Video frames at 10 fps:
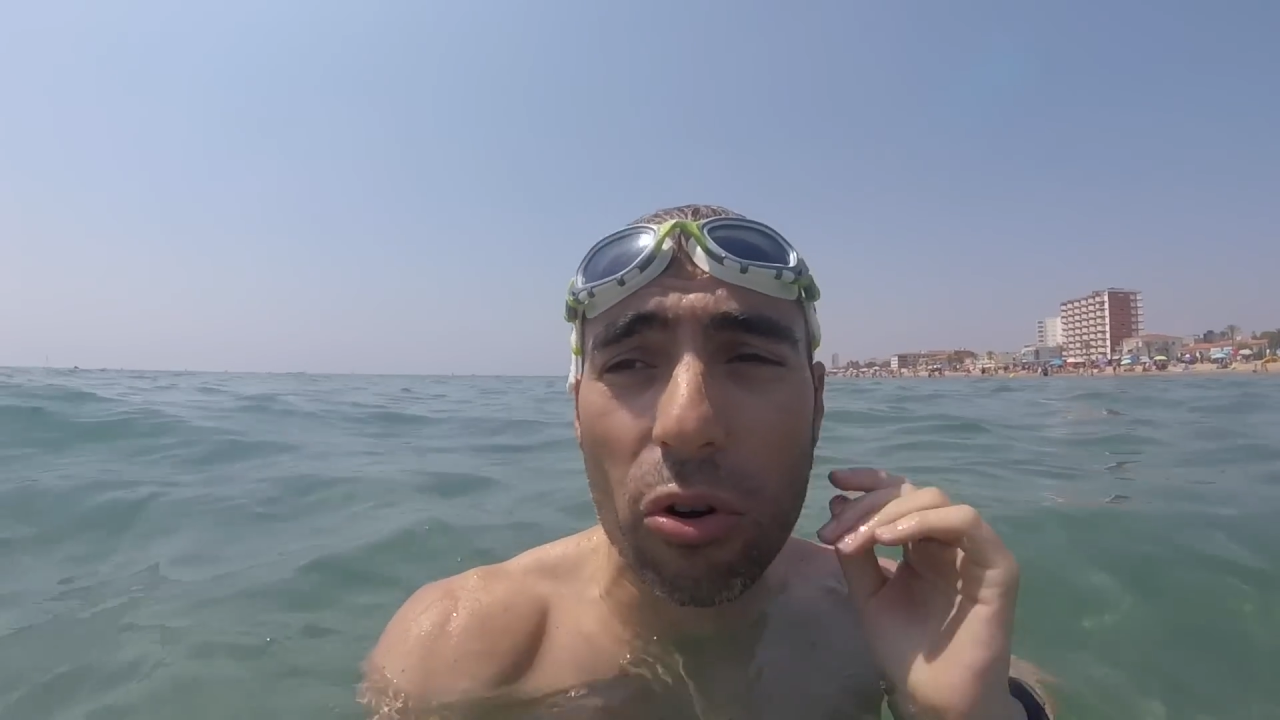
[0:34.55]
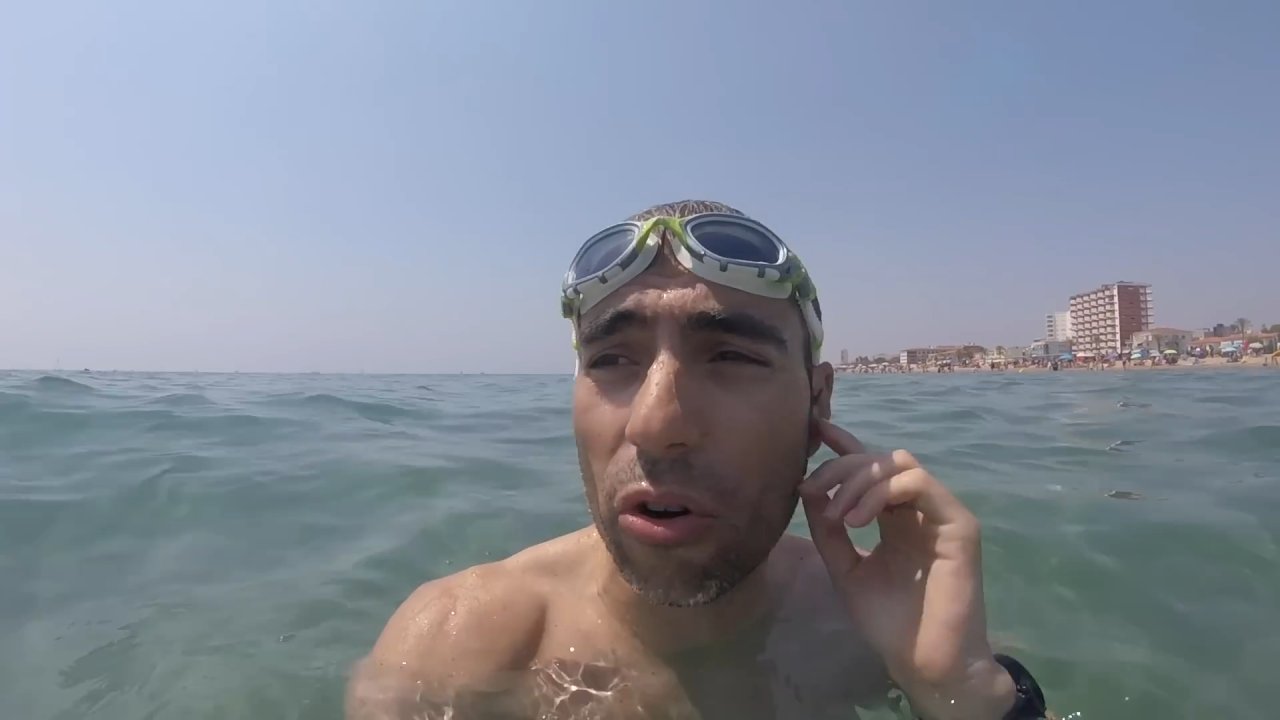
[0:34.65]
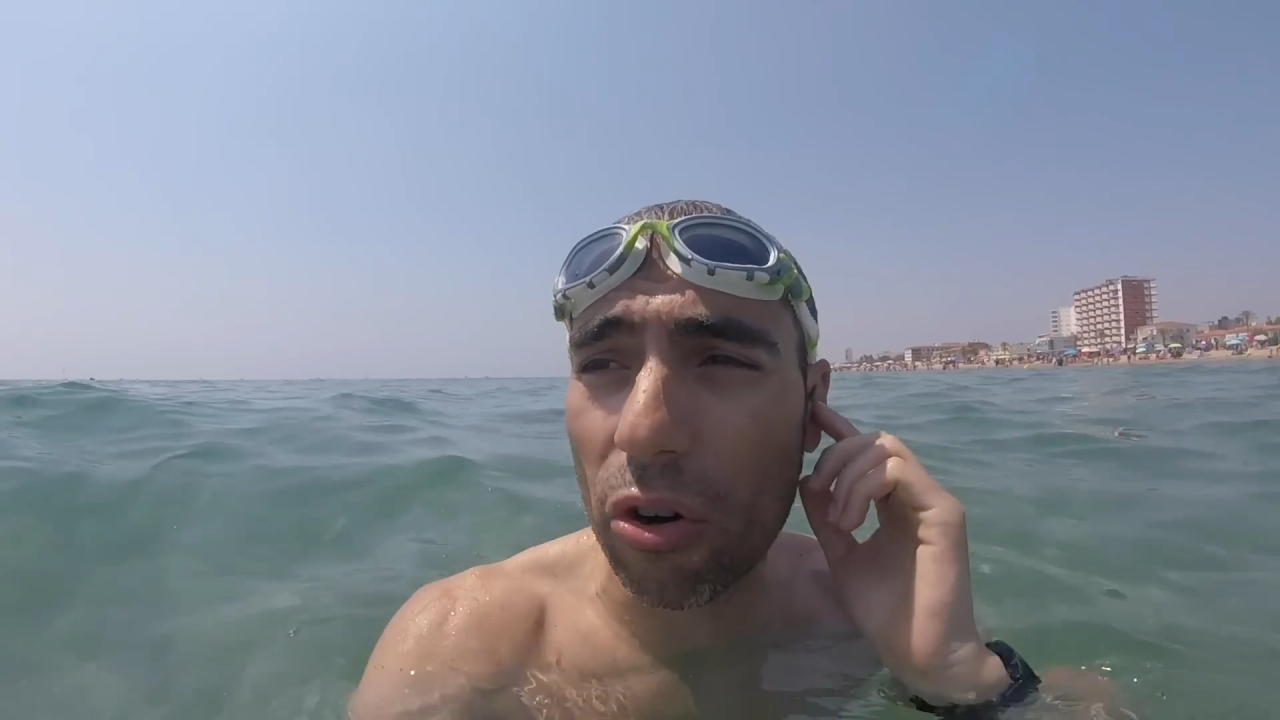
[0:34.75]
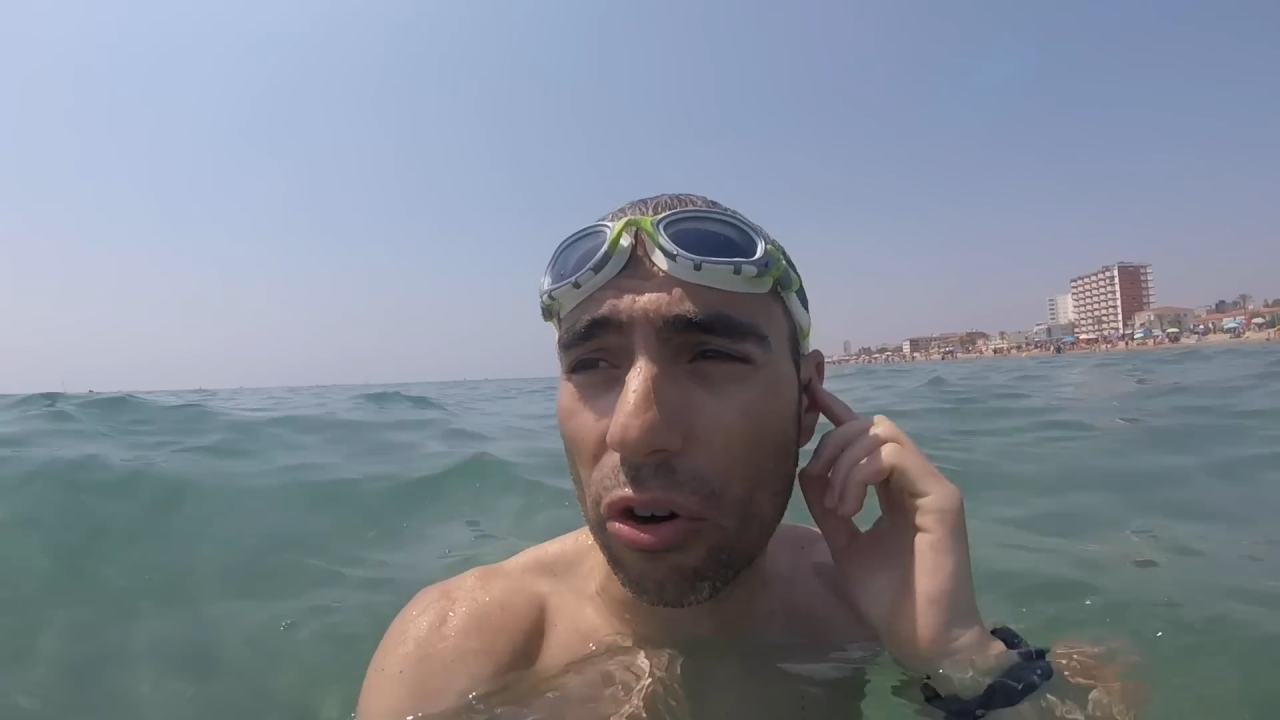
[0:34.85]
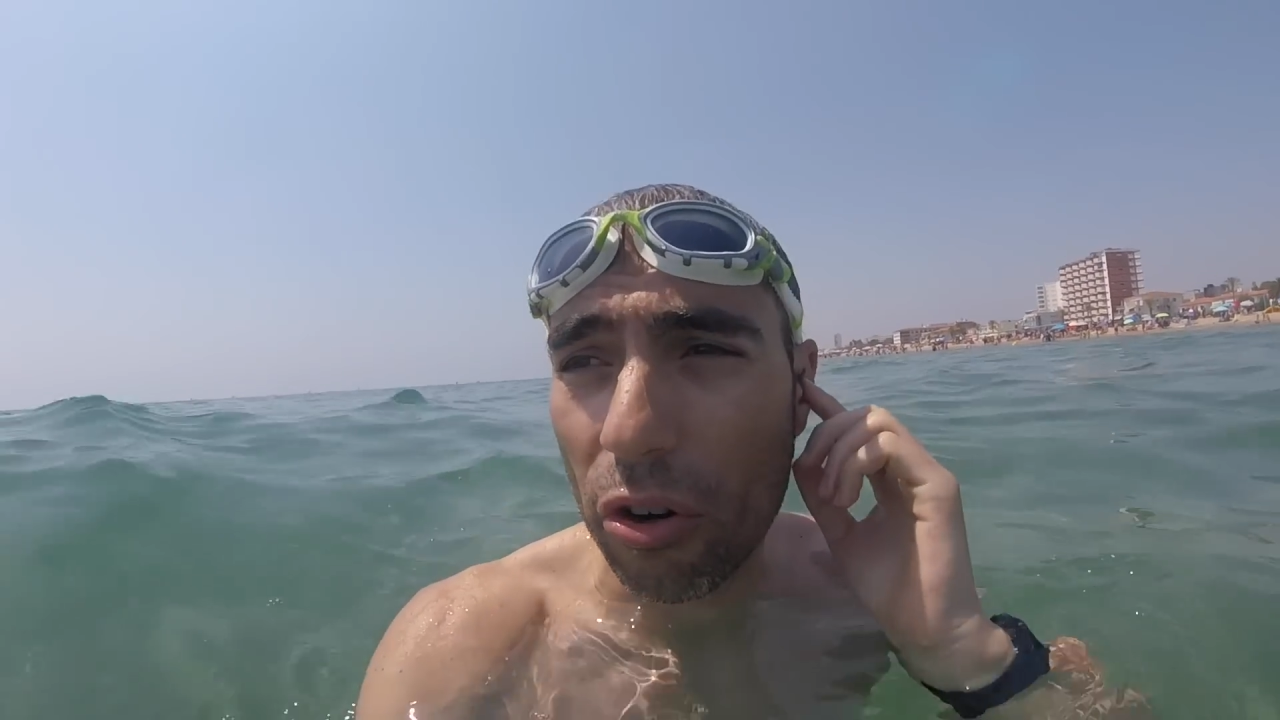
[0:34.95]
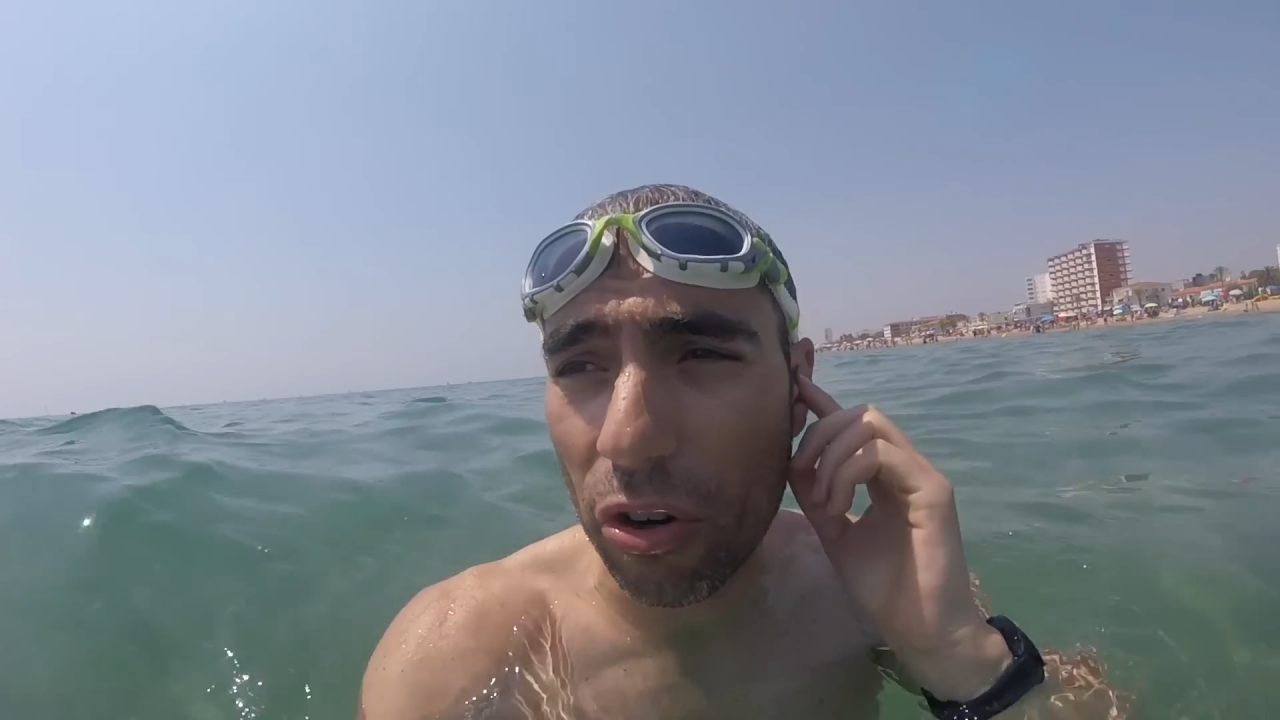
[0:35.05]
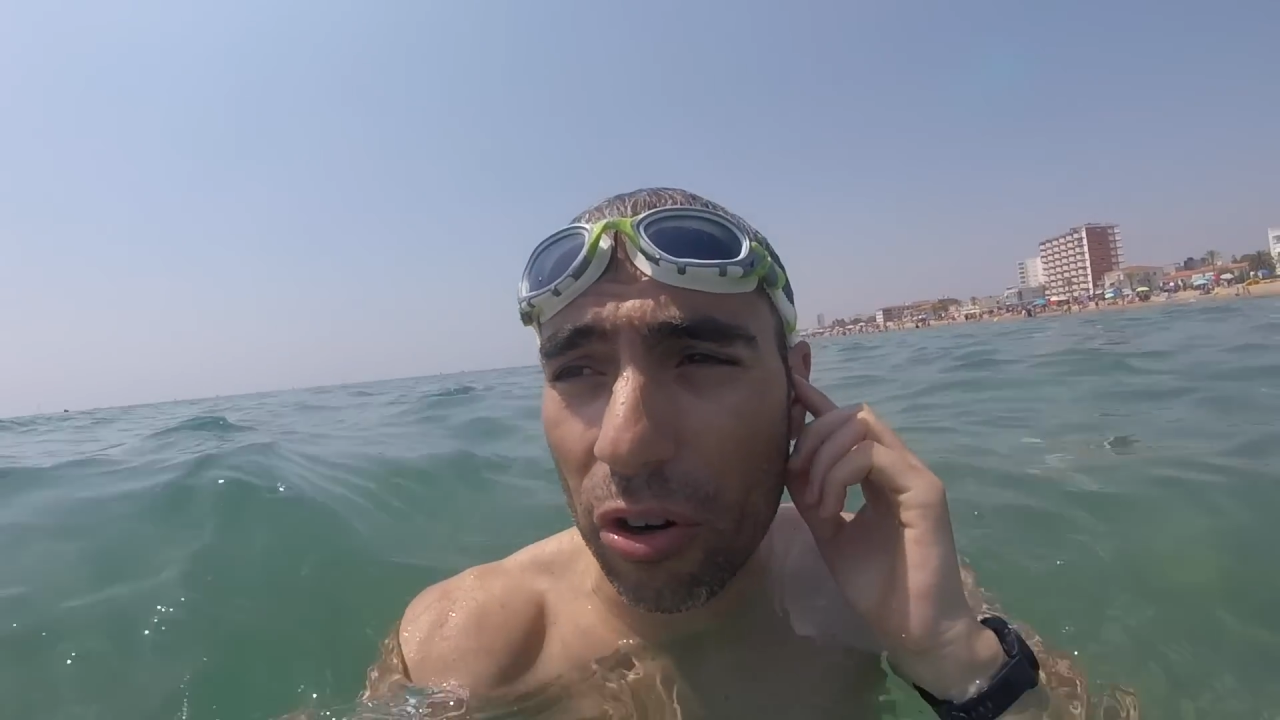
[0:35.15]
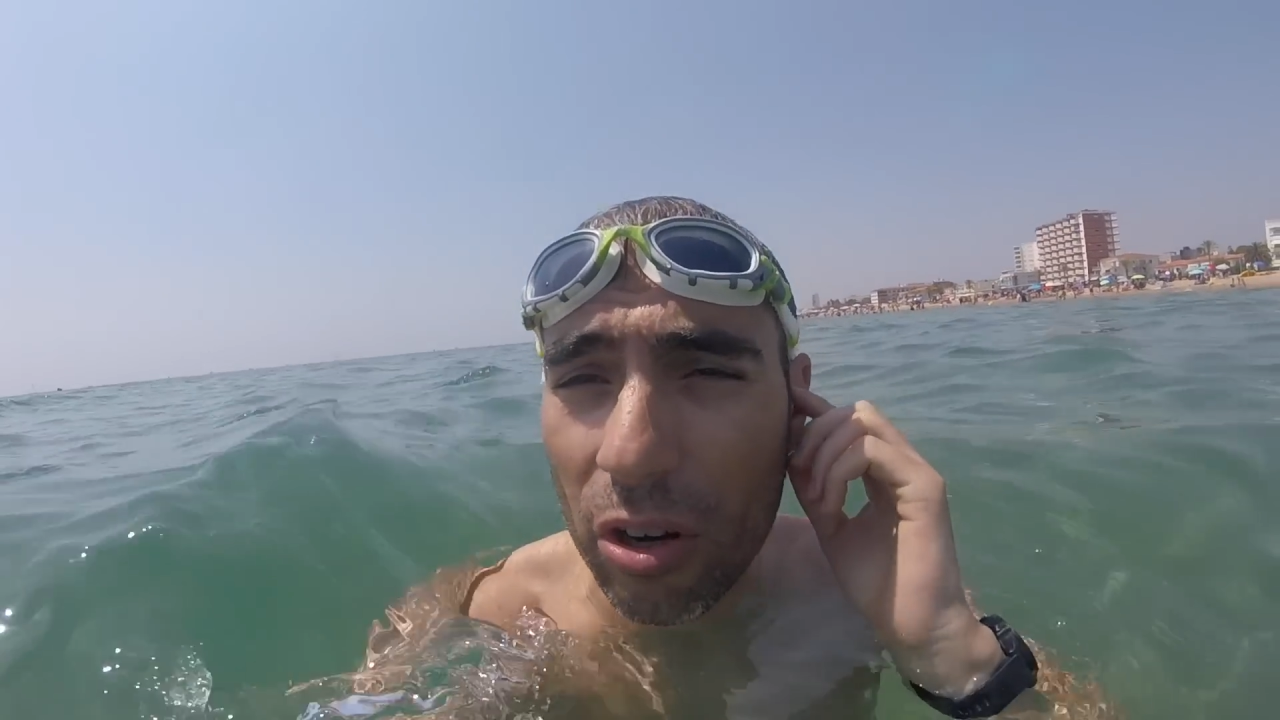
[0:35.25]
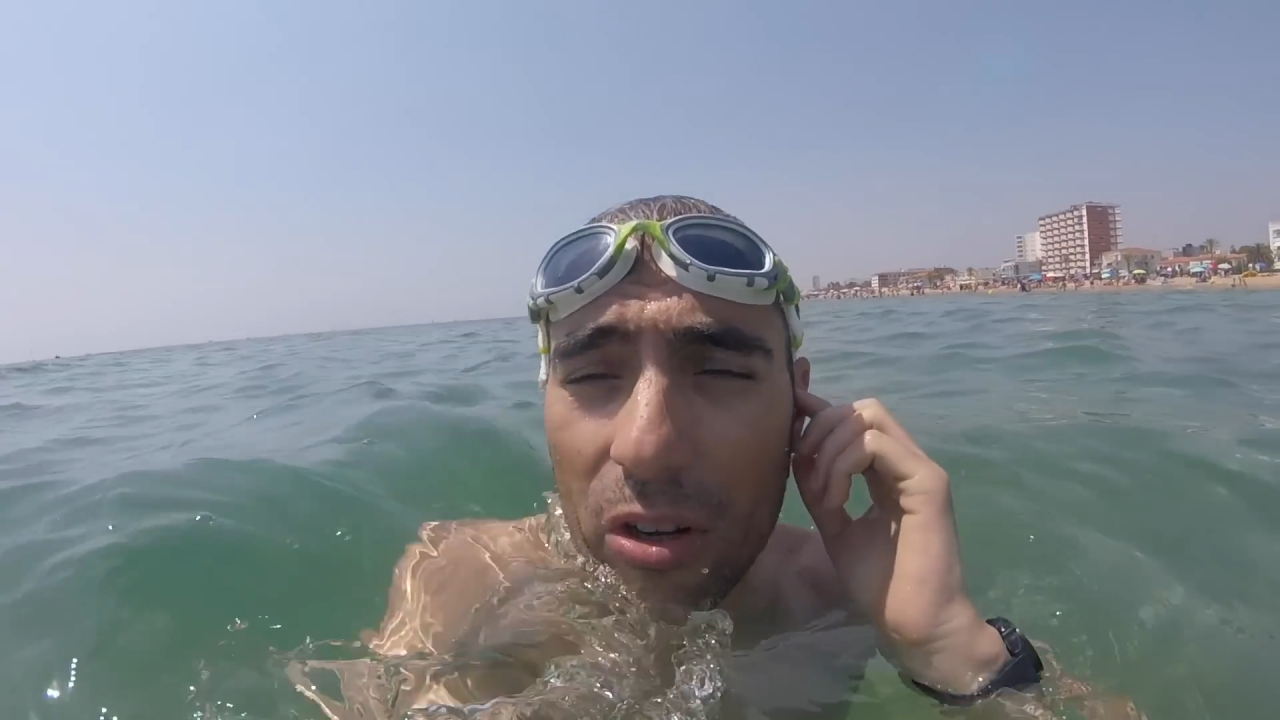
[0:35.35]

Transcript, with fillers: con,